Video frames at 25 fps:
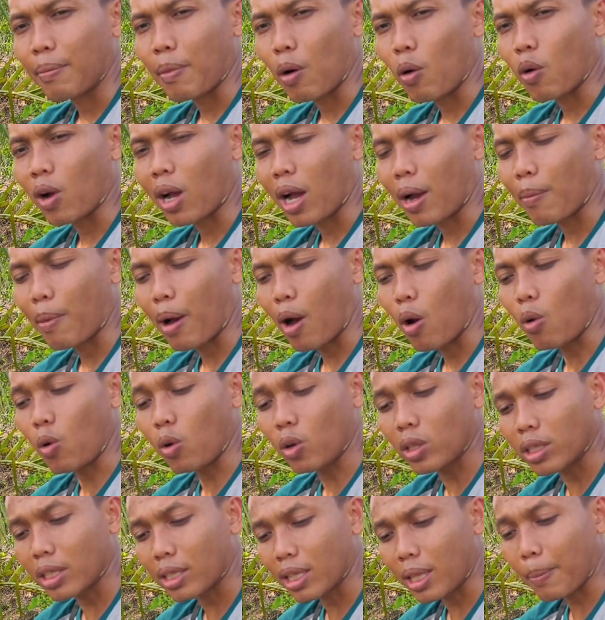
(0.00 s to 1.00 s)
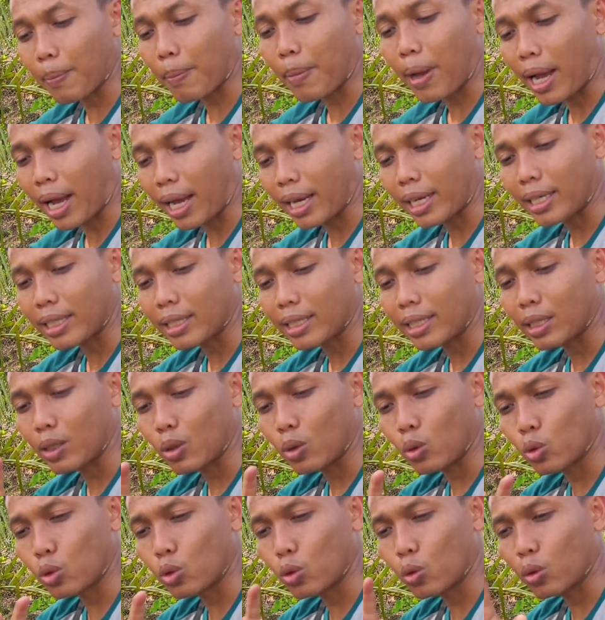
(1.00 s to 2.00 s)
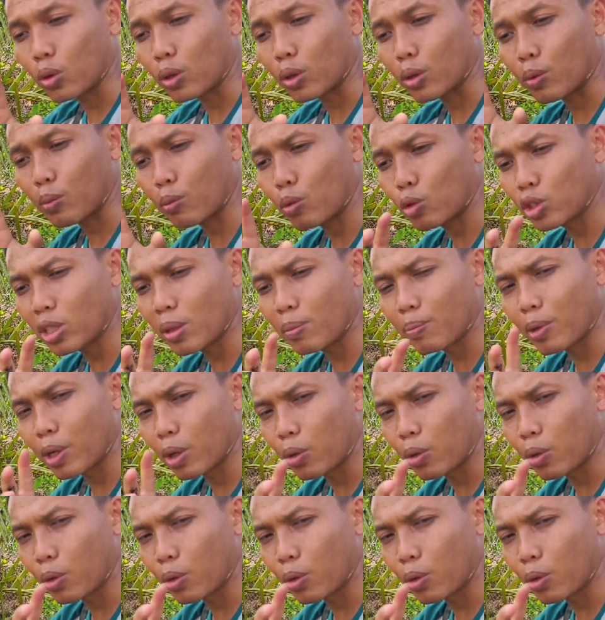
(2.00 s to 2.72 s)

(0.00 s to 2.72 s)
mau nggak mau tetap makan untuk musim